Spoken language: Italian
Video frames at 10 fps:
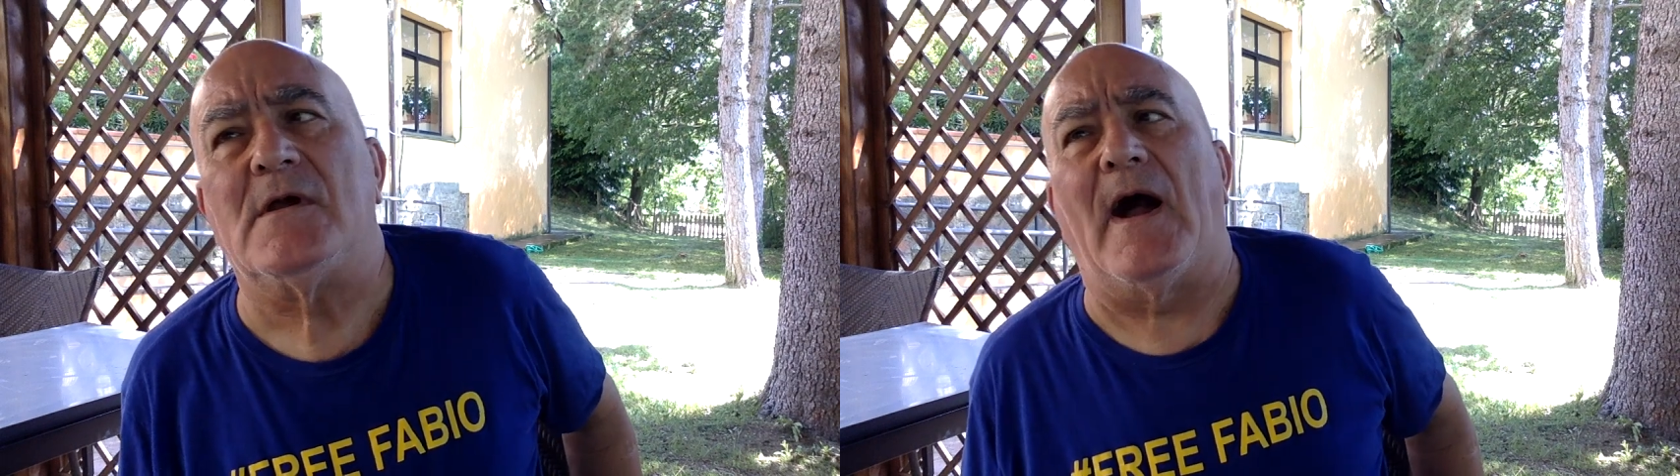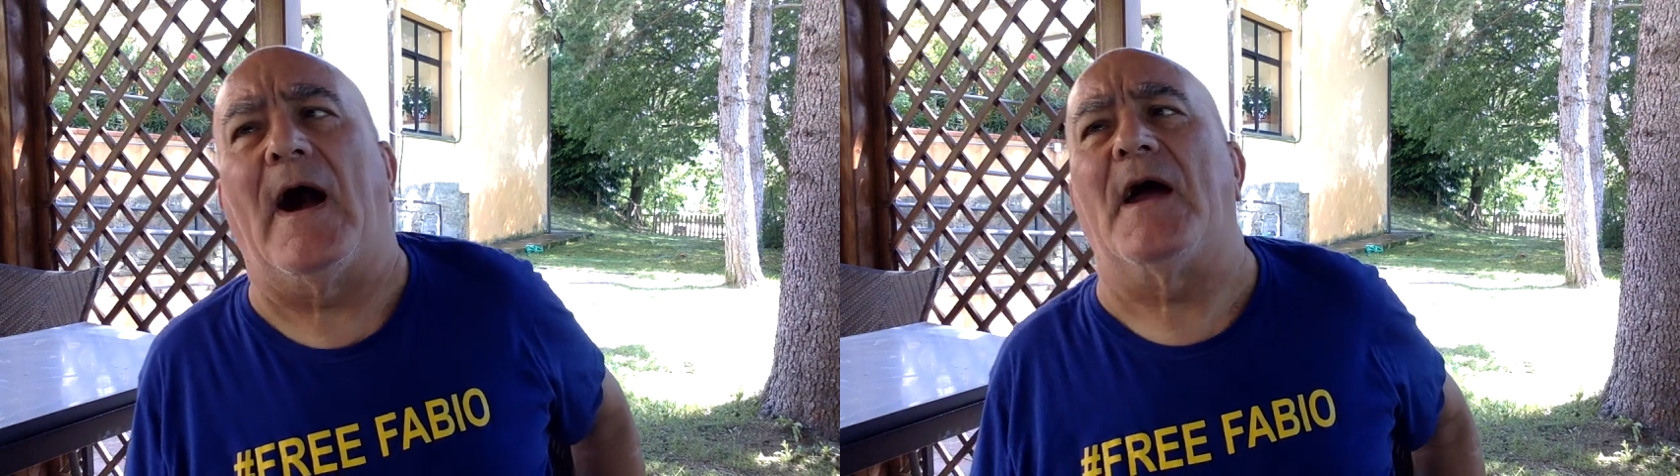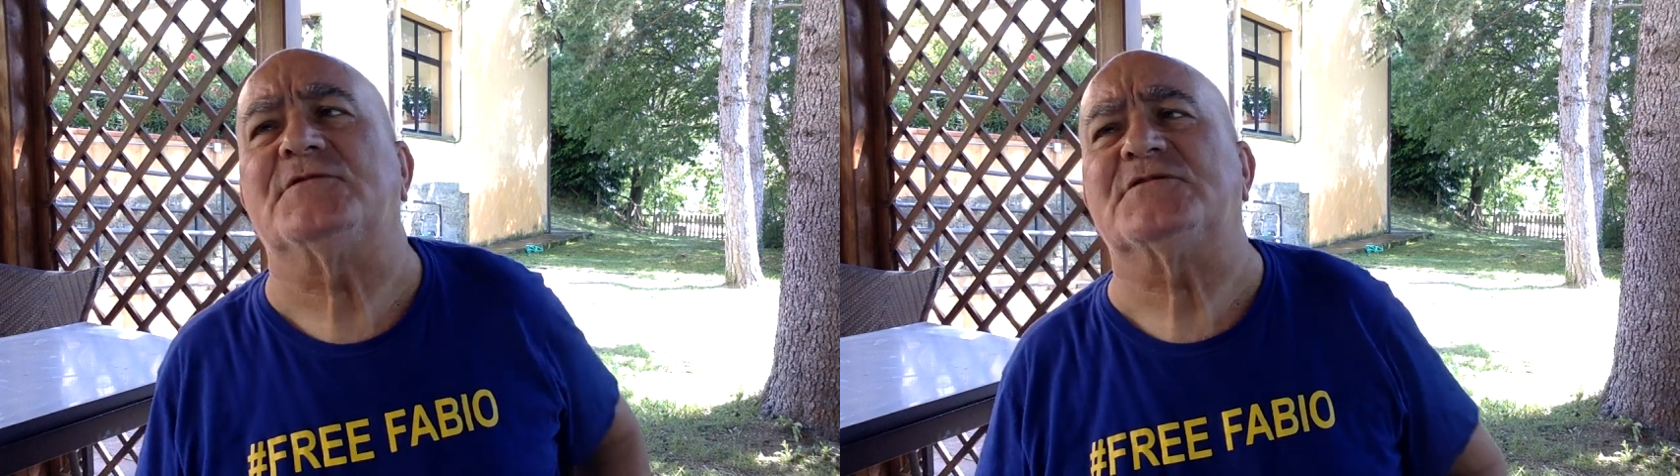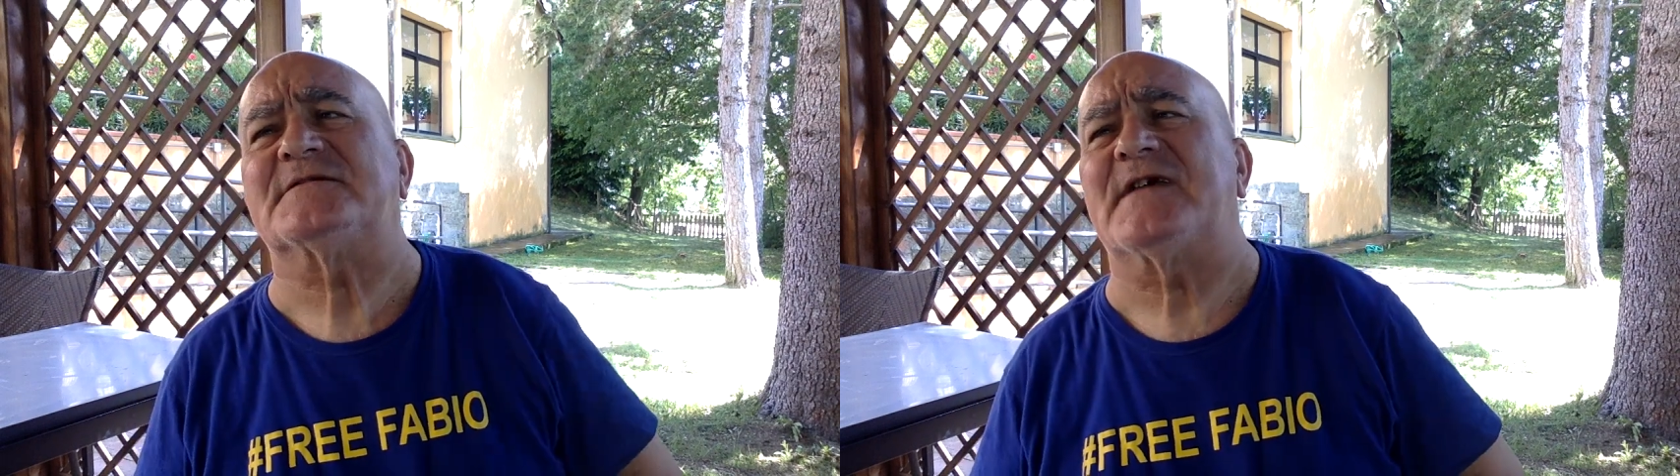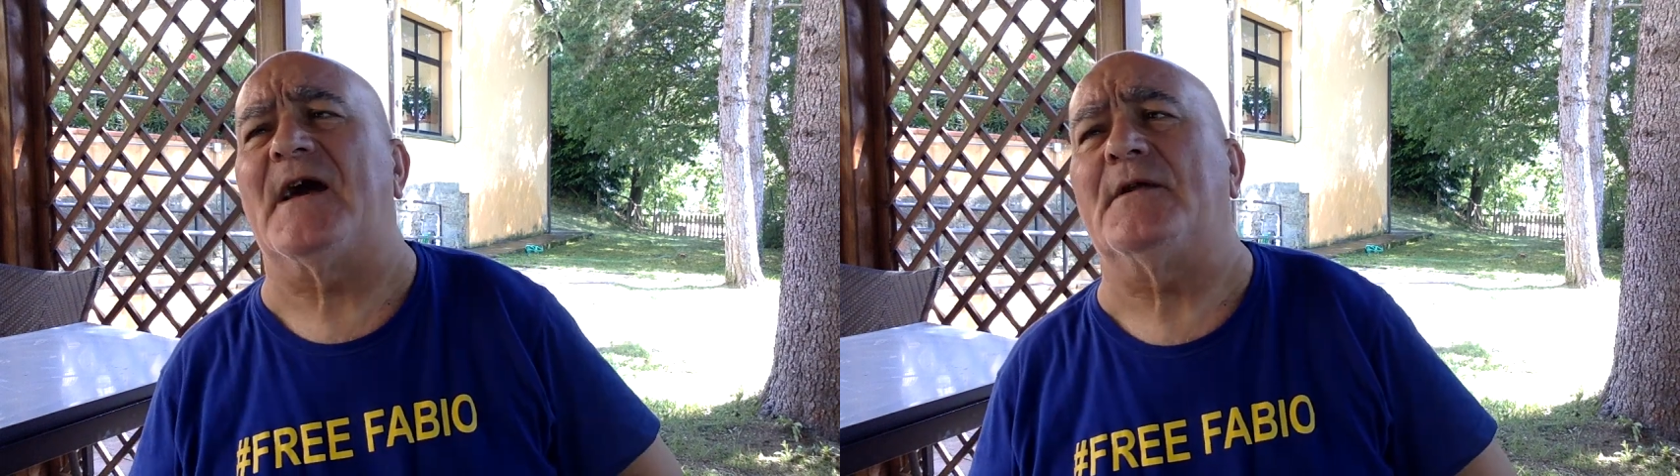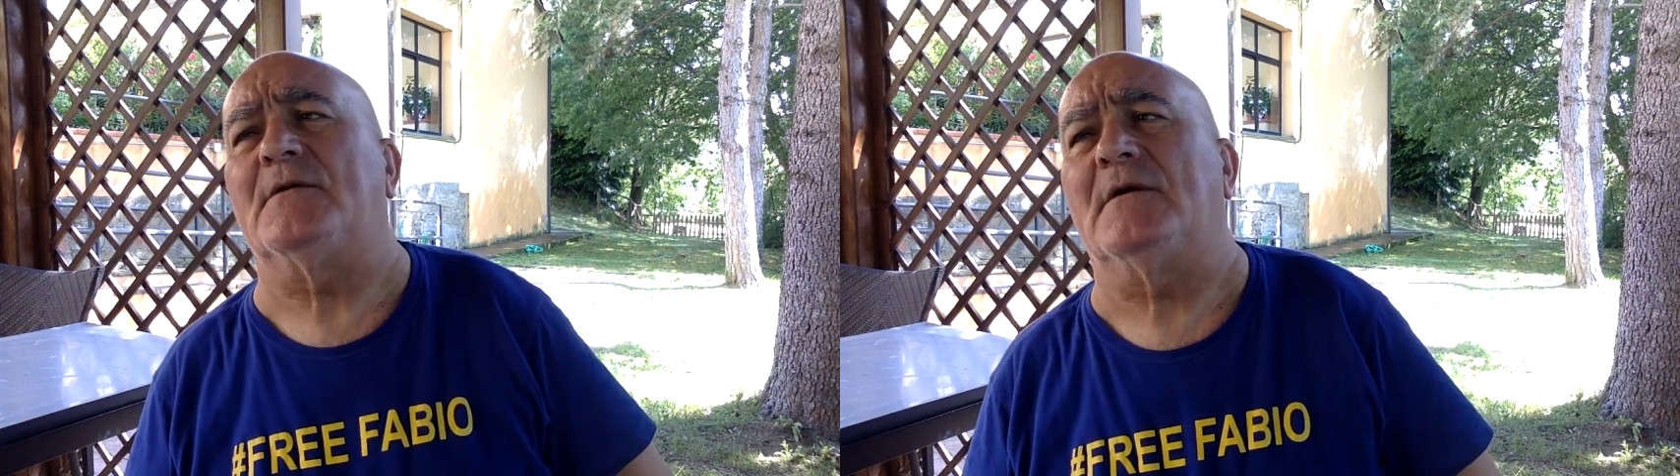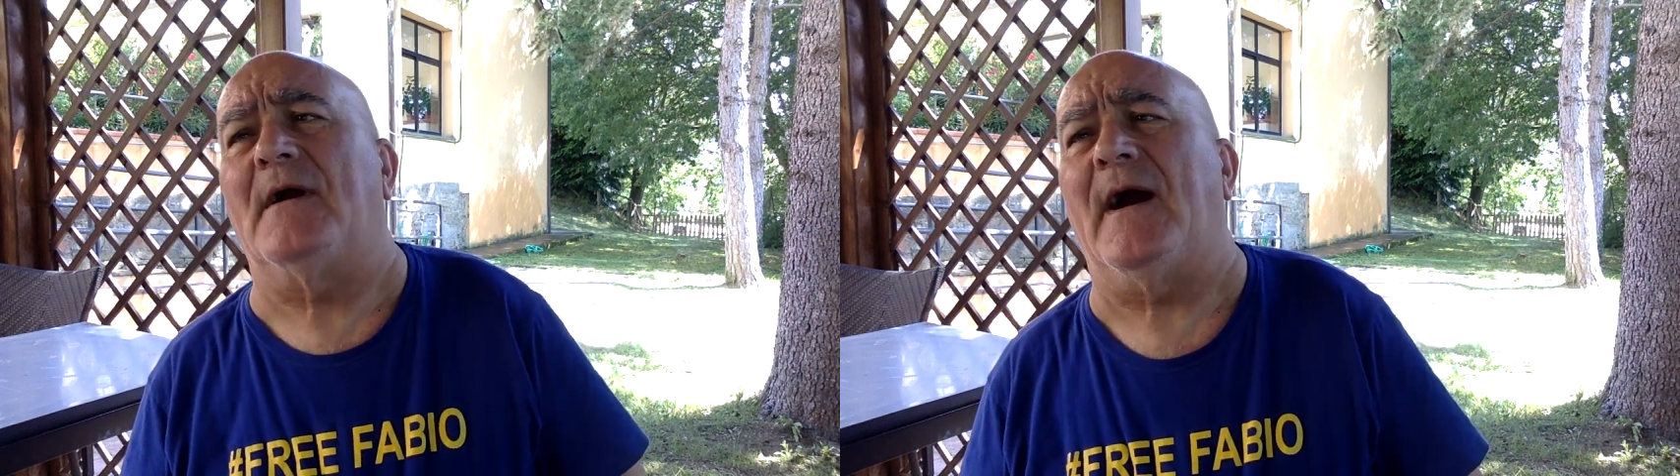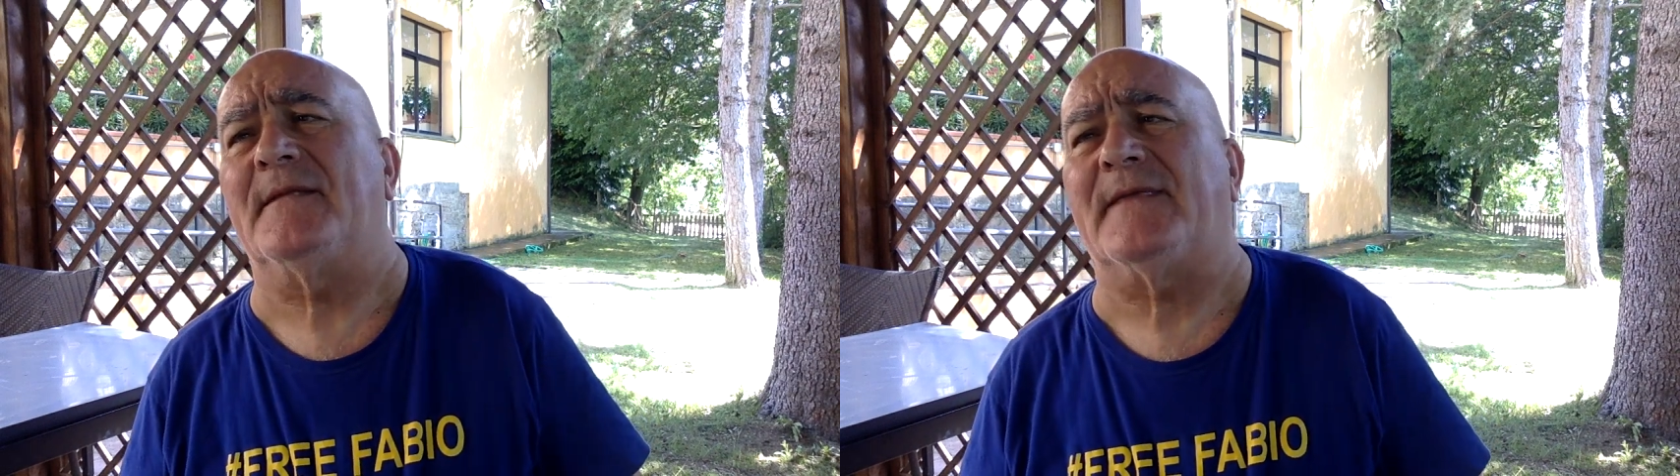a Egiziano
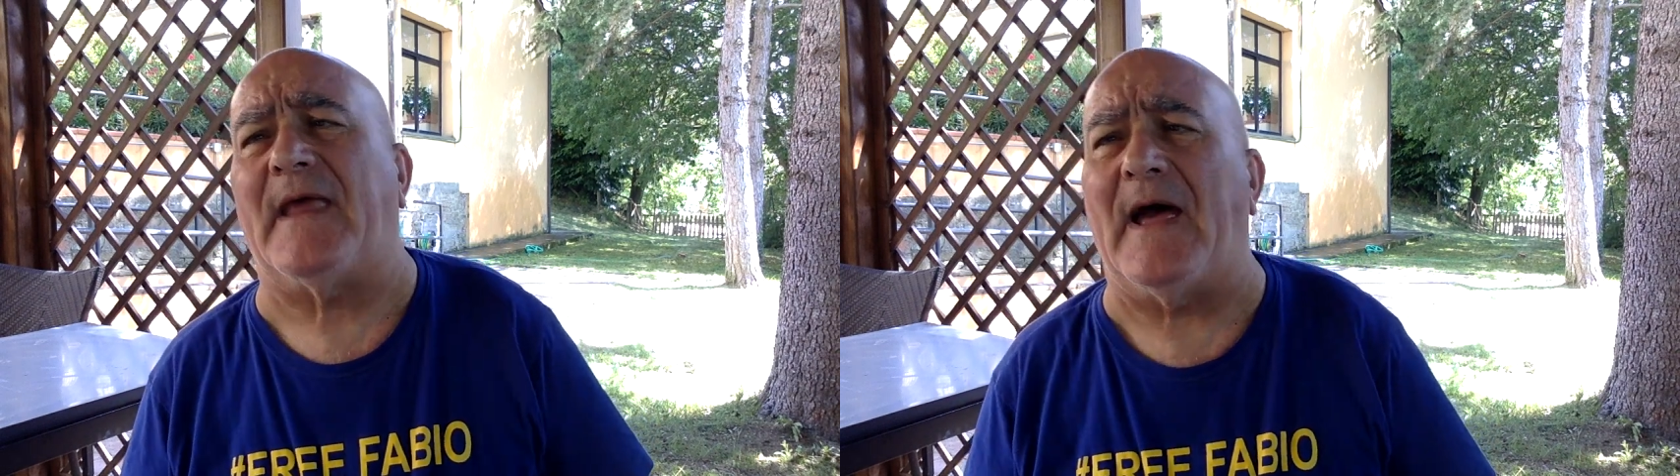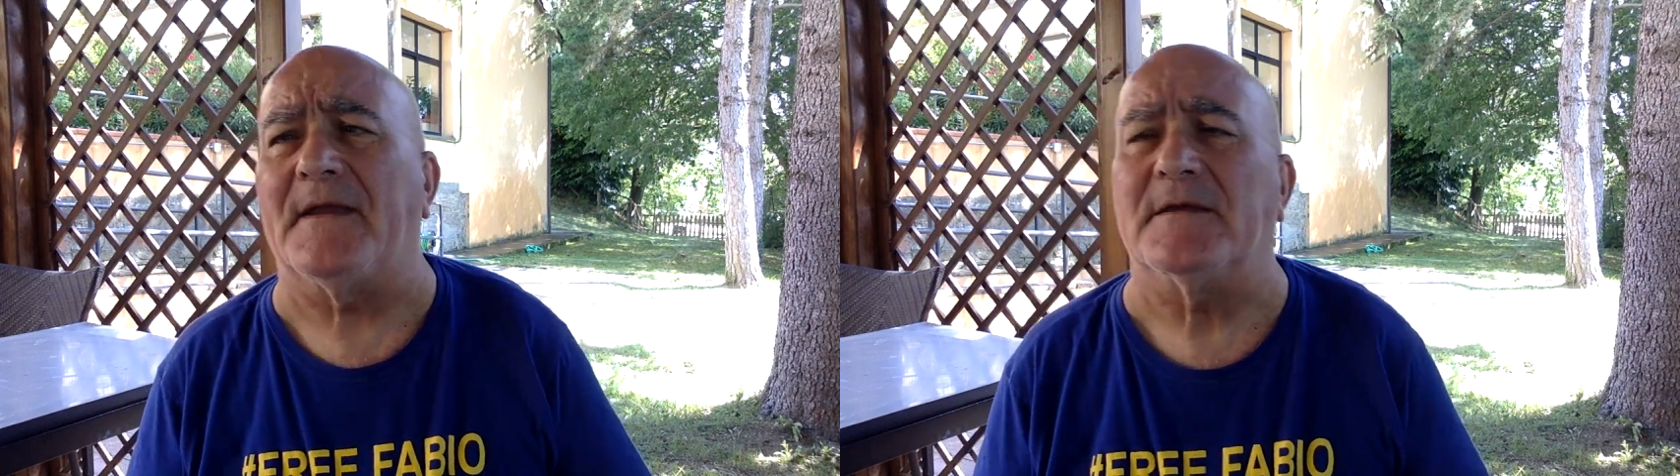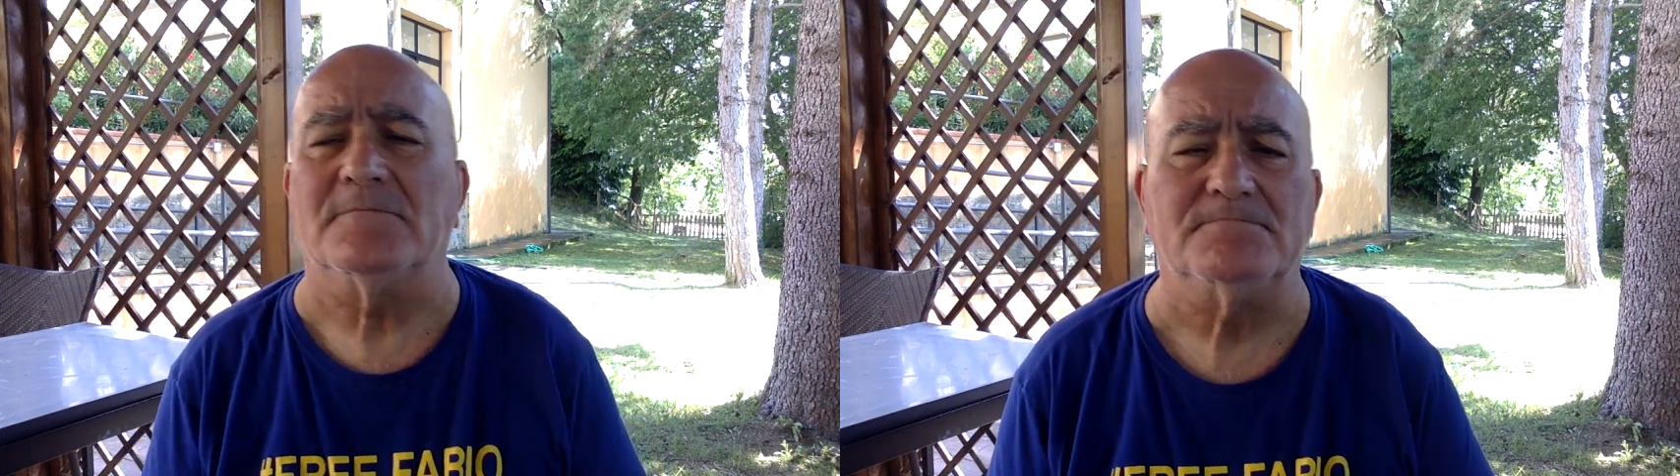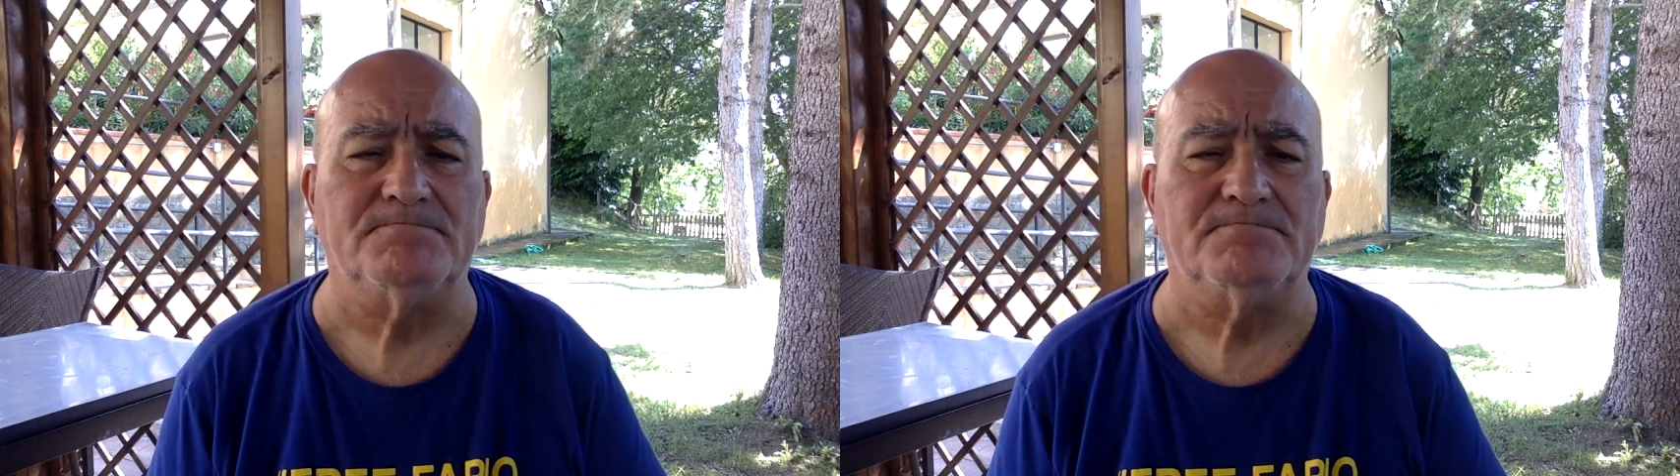Andreani.